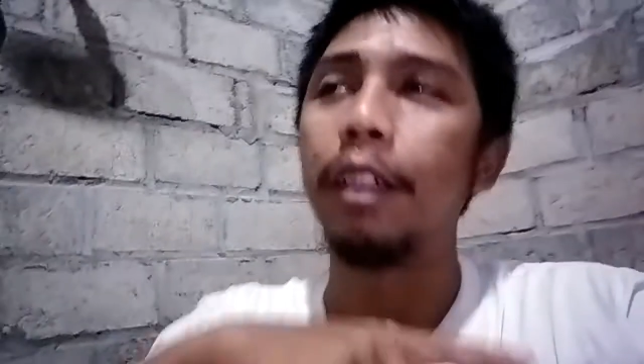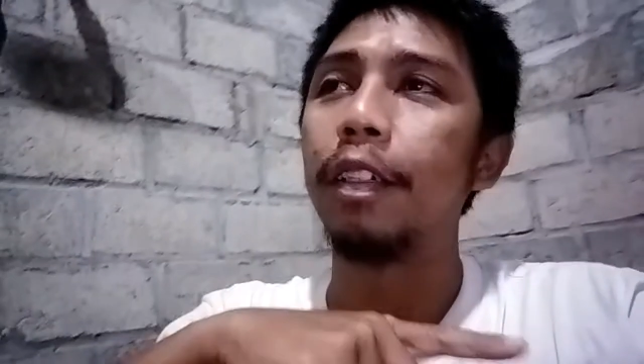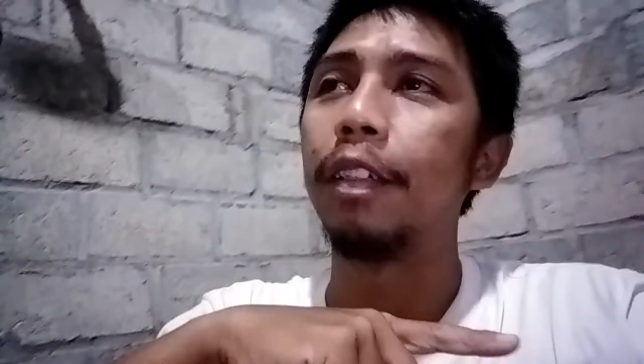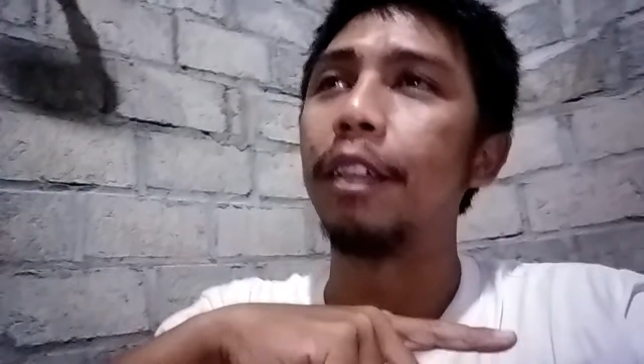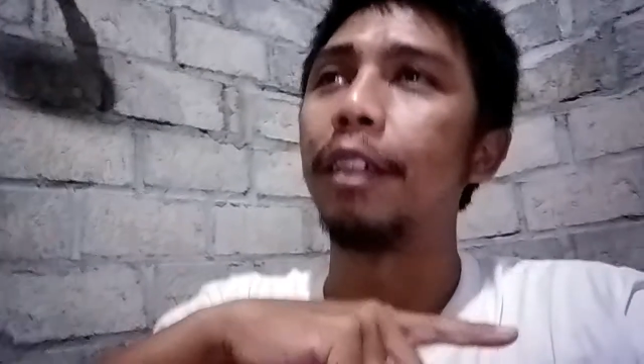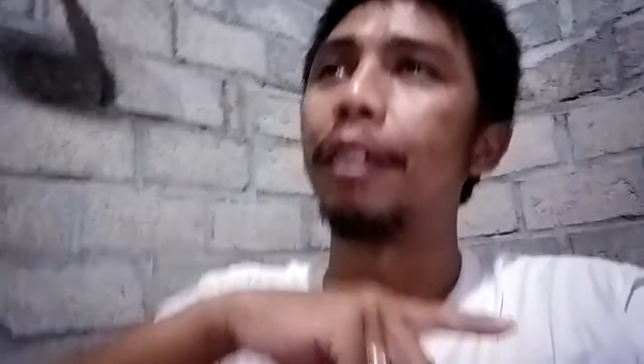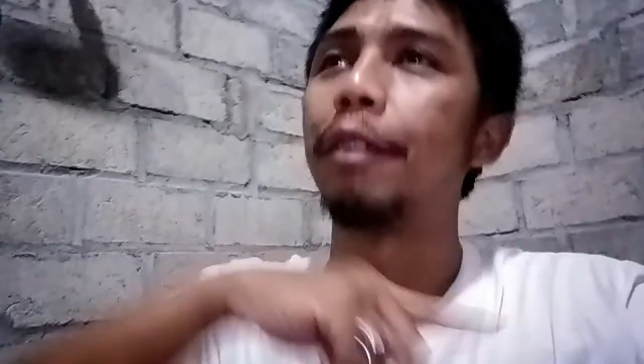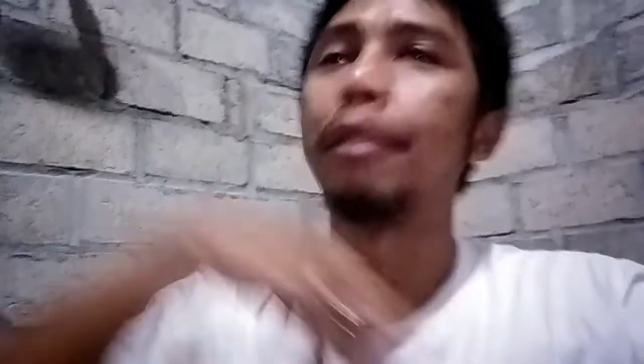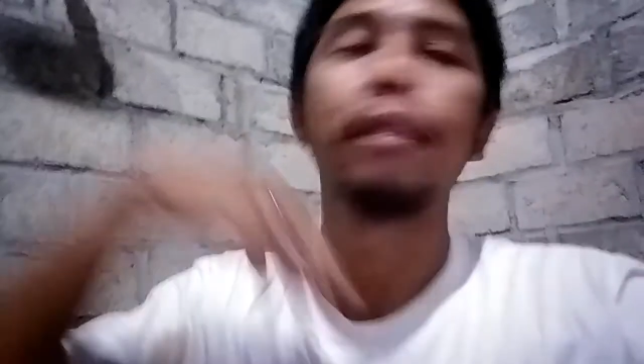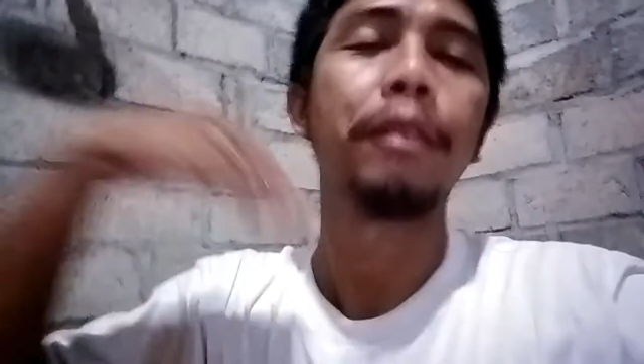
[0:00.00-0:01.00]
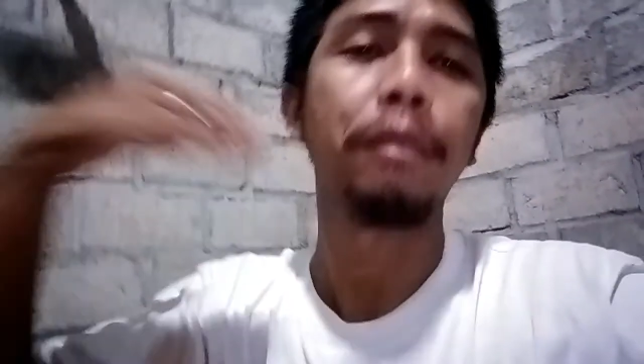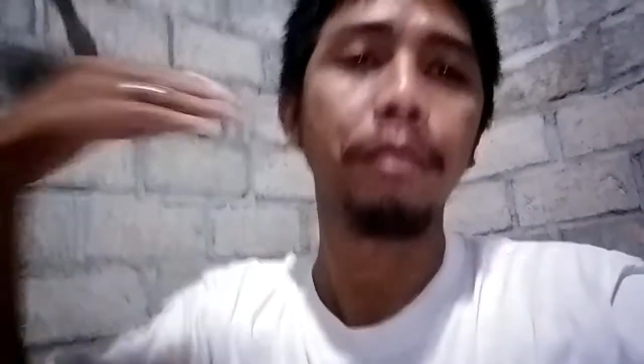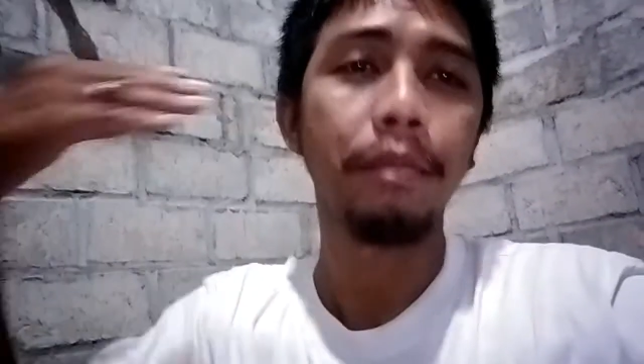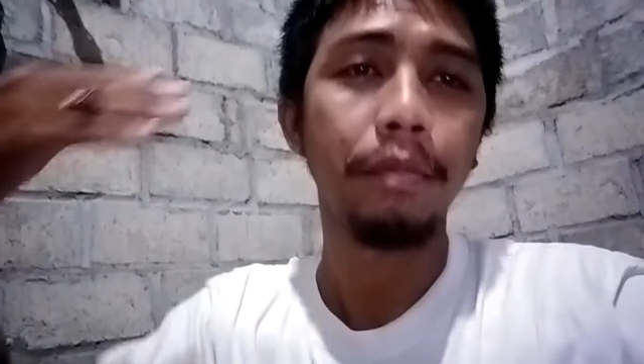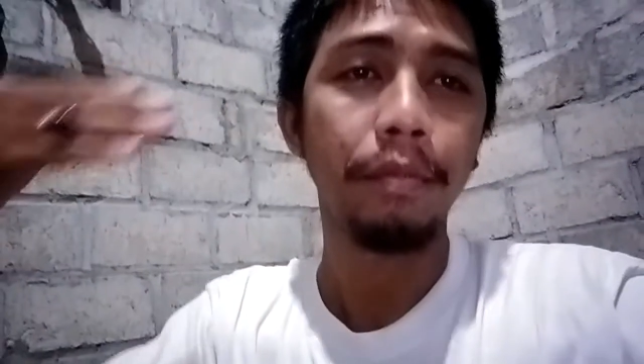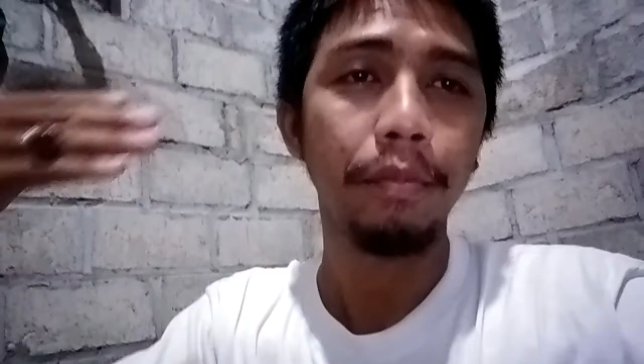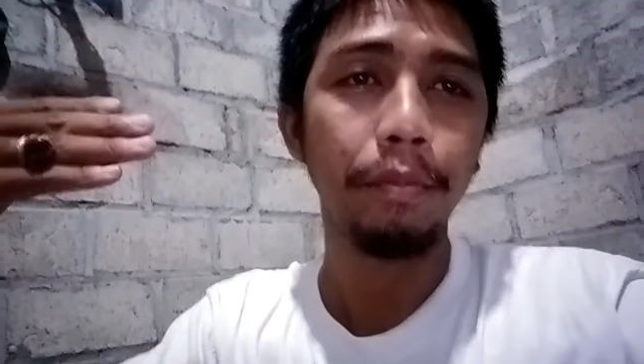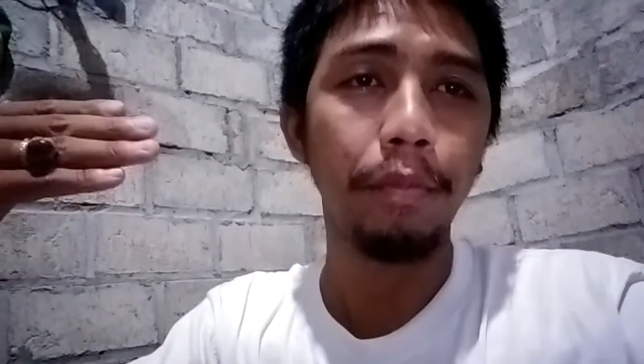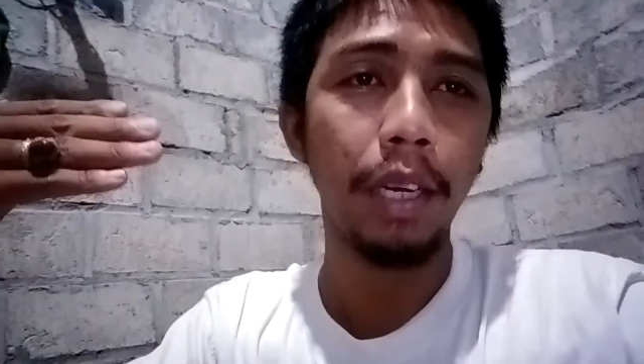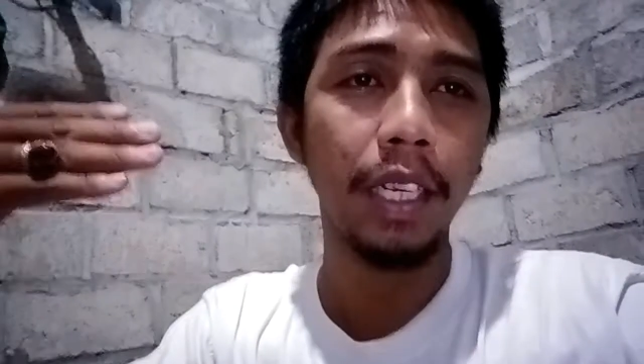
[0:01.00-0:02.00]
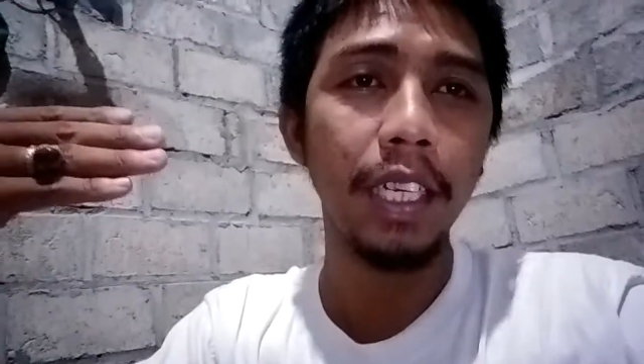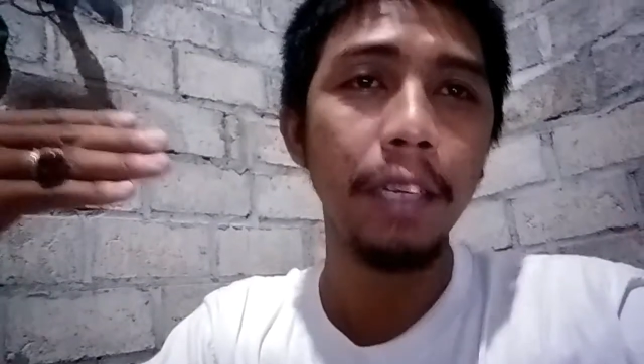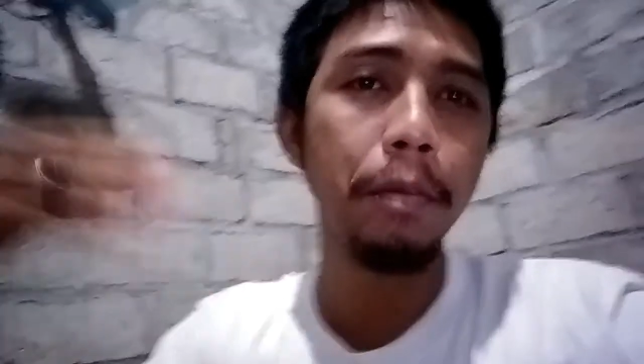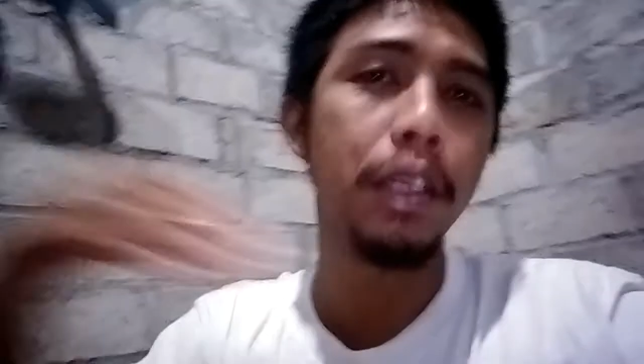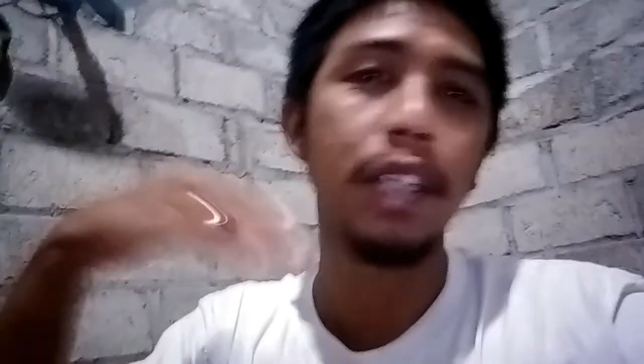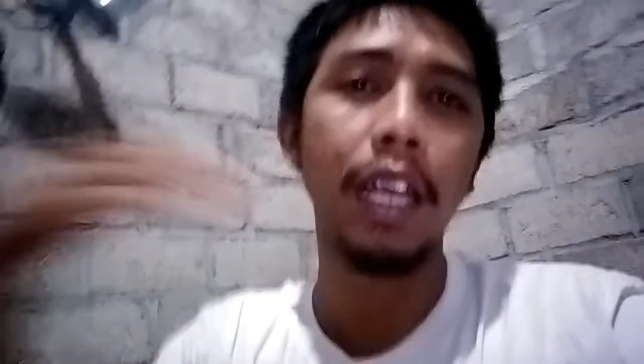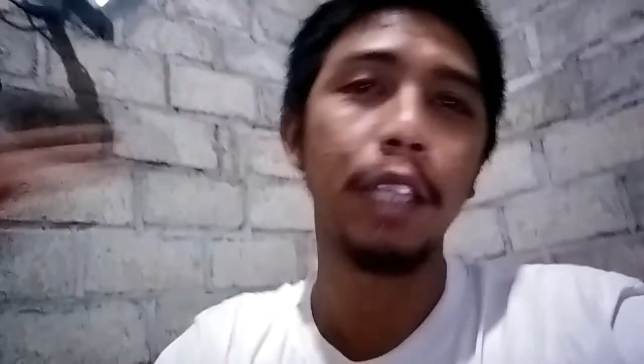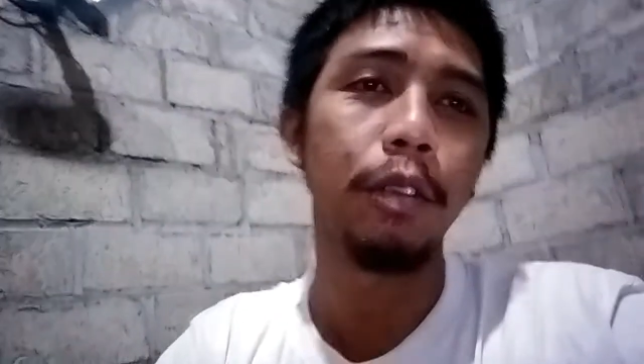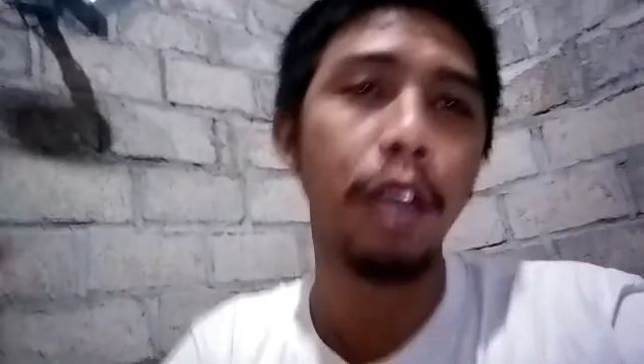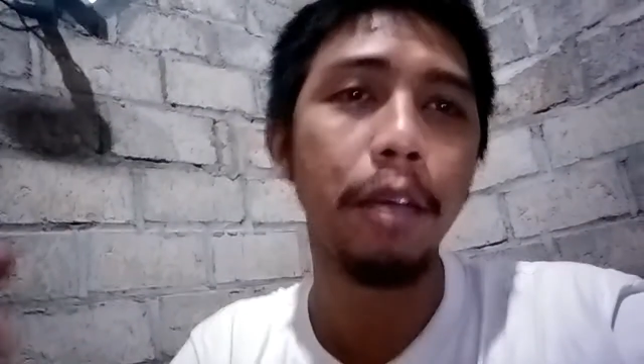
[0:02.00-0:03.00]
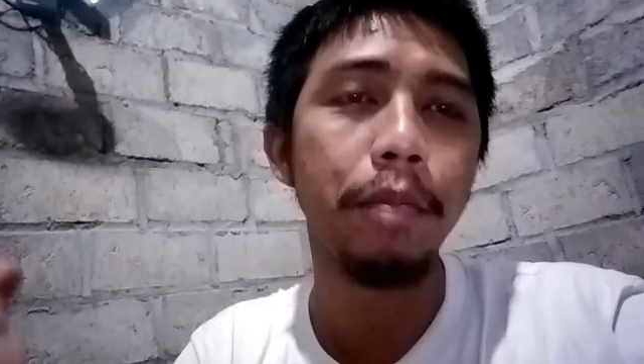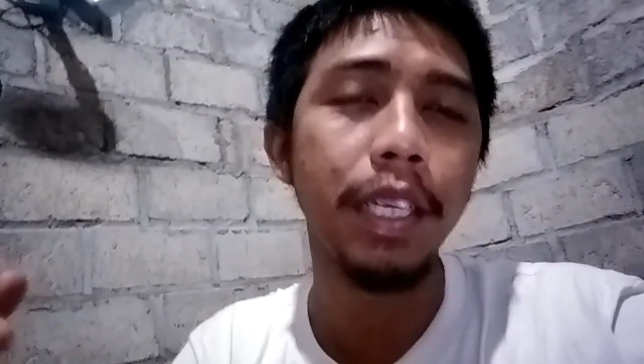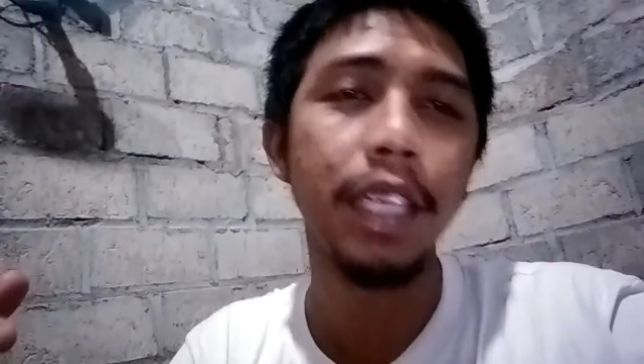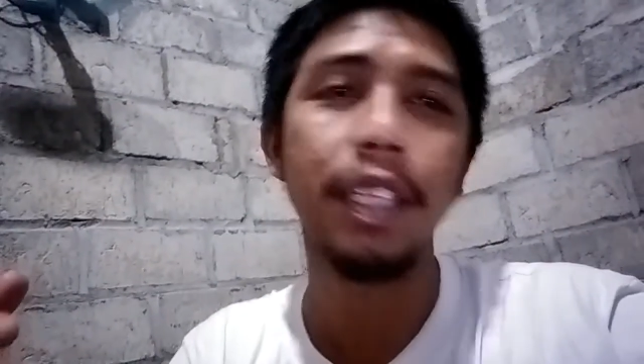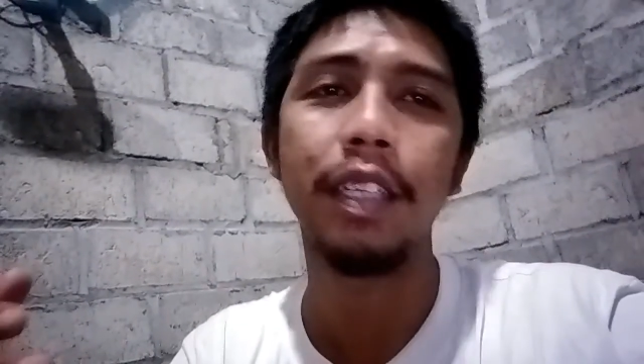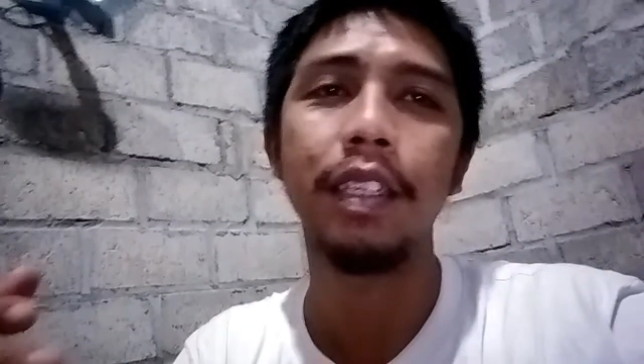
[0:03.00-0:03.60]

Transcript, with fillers: uh, pergi bersilaturahmi